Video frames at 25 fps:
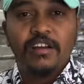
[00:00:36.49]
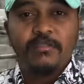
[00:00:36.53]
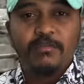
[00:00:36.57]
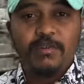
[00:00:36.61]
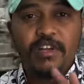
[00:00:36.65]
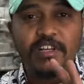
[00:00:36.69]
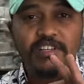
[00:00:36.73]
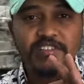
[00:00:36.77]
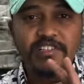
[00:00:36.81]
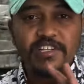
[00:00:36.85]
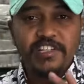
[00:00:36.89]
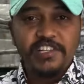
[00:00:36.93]

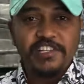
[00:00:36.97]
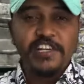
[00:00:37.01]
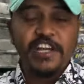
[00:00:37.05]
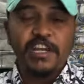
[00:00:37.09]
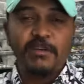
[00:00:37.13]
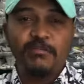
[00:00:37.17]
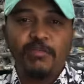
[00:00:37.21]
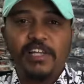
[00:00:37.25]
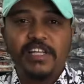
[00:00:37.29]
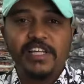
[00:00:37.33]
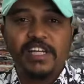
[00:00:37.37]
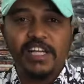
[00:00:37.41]
ப்ளஸ்
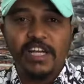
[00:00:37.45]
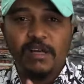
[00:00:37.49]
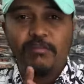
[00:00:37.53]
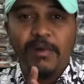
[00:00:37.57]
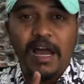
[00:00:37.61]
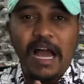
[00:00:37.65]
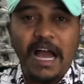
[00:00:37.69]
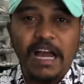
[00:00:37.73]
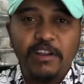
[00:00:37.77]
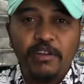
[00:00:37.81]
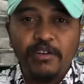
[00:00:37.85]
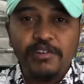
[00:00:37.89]
ஸ்டிச்சிங் பார்த்தீங்கன்னா
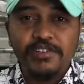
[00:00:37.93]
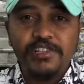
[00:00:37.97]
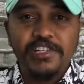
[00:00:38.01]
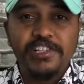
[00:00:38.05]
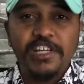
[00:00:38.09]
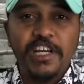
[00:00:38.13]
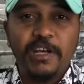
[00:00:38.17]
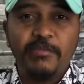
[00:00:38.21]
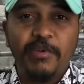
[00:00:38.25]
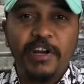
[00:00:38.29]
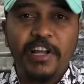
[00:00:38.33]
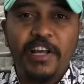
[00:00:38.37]
பெங்களூர்
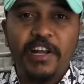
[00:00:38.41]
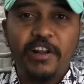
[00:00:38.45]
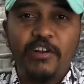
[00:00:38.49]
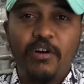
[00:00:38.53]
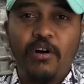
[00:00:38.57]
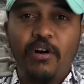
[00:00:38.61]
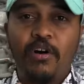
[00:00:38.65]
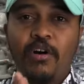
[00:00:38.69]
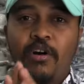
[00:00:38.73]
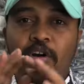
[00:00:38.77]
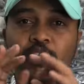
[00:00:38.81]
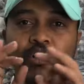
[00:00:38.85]
ஸ்டிச்சிங்
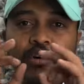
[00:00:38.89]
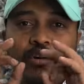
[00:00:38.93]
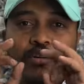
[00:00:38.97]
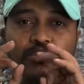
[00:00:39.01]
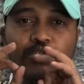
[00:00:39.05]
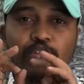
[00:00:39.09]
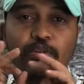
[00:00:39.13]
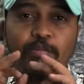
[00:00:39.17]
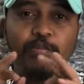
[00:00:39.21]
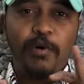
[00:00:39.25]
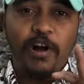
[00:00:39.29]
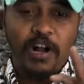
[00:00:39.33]
பண்ணியிருக்கோம்
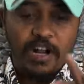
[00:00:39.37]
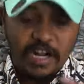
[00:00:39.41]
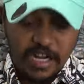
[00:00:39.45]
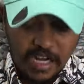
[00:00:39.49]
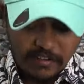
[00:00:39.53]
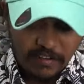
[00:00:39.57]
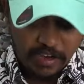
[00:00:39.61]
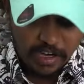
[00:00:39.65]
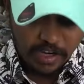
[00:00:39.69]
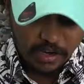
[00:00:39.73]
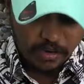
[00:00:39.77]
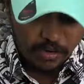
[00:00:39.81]
ஸோ
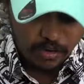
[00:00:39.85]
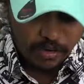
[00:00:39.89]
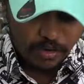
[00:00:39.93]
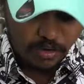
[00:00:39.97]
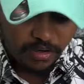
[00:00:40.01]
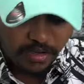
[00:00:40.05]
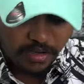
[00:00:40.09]
பக்காவாக இருக்கும்